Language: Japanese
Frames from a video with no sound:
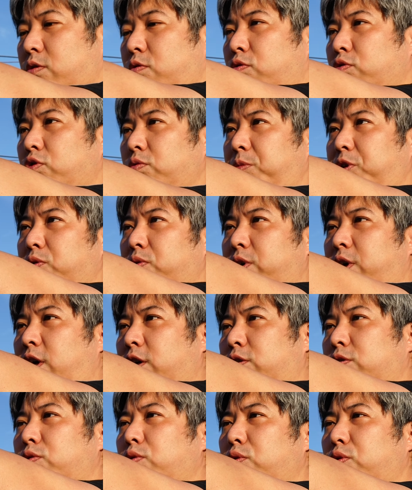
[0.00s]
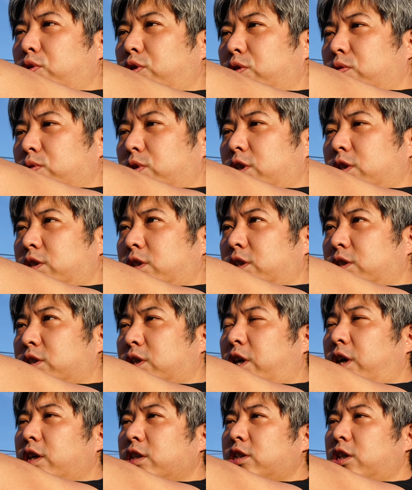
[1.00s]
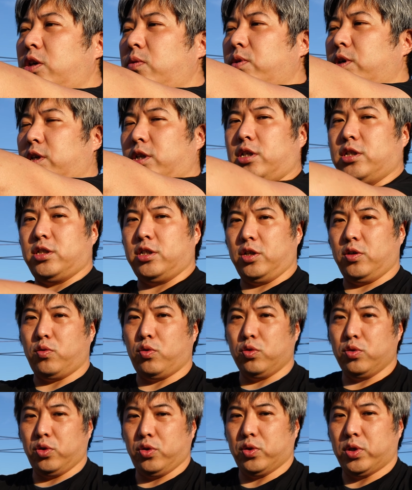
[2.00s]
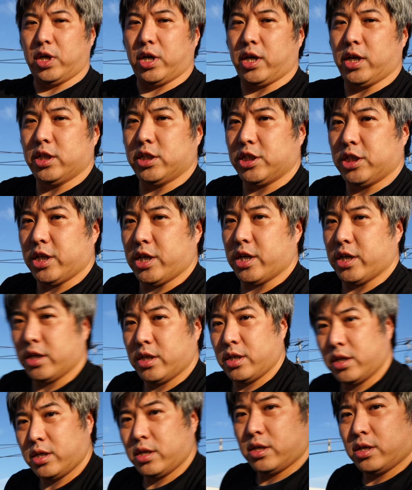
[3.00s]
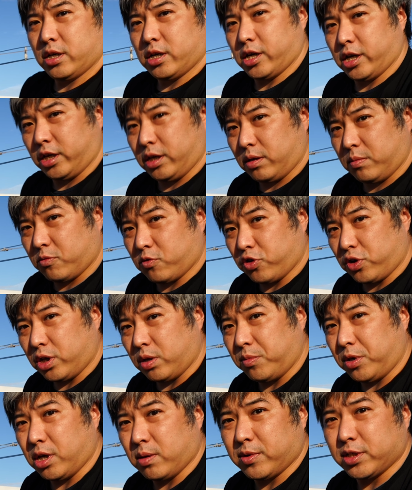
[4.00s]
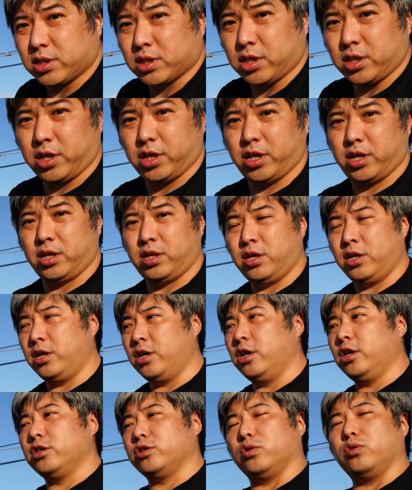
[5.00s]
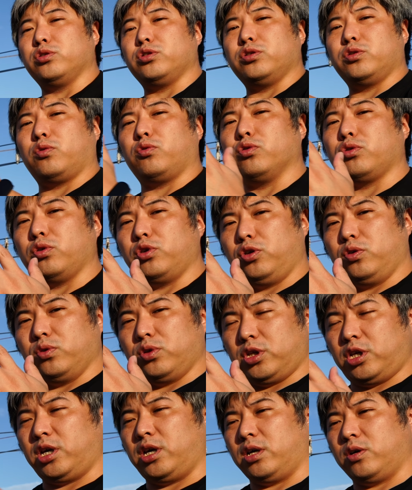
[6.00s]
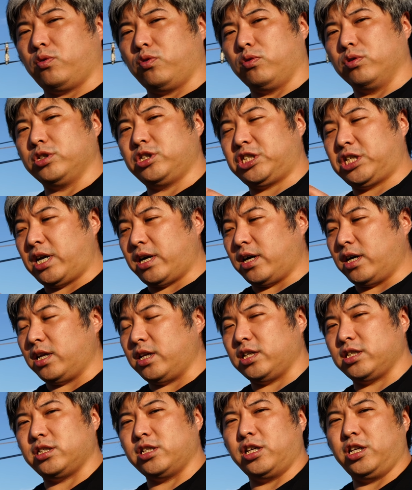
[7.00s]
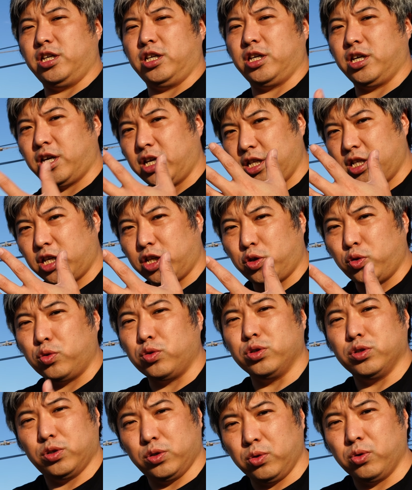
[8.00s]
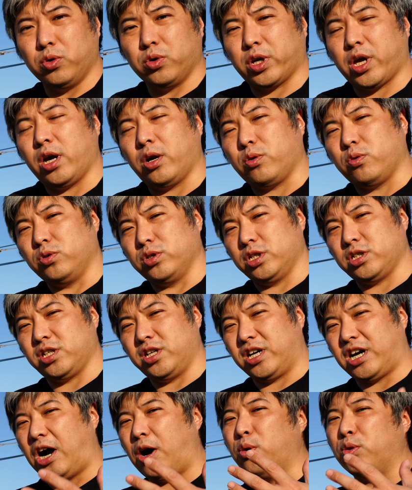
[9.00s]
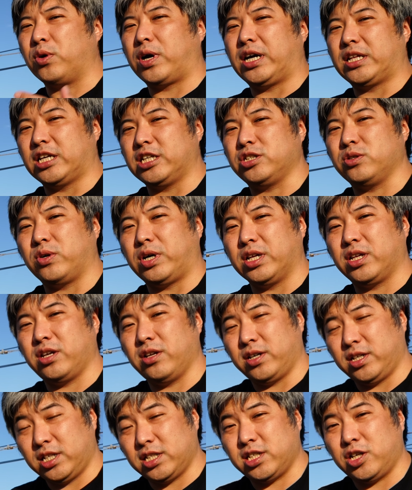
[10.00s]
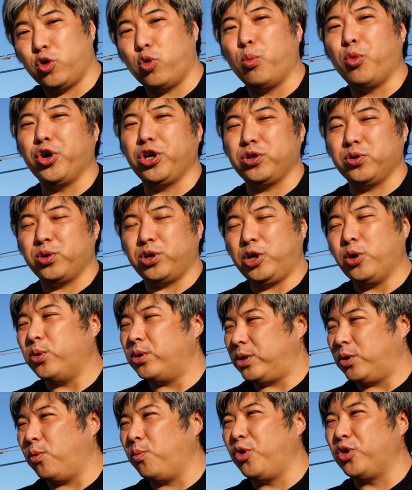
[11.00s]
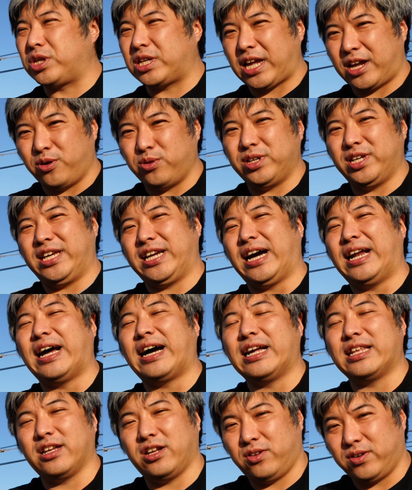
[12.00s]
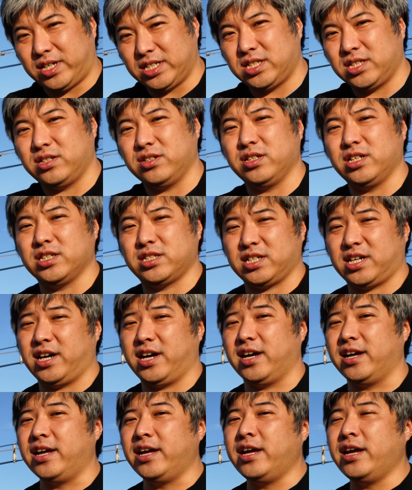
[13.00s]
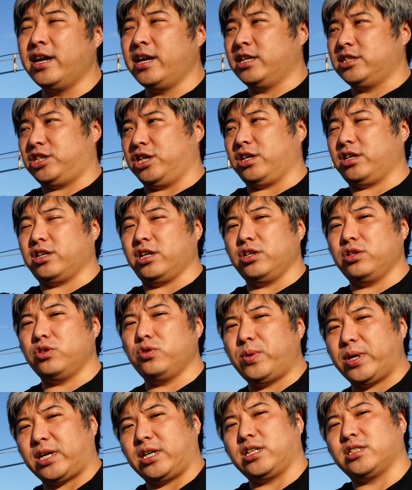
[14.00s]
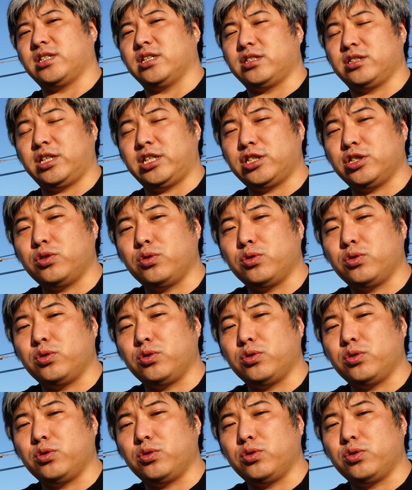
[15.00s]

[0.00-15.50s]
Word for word: 好みの角度というのをですねつけやすいわけですね。このような感じで、はい、これで見えますかね。そうすることによってこう下からですね人間って撮ると結構ですね顔の形とかっていうのがですね思いのように思ったようにいかなかったりとかするんですが、若干上から撮影す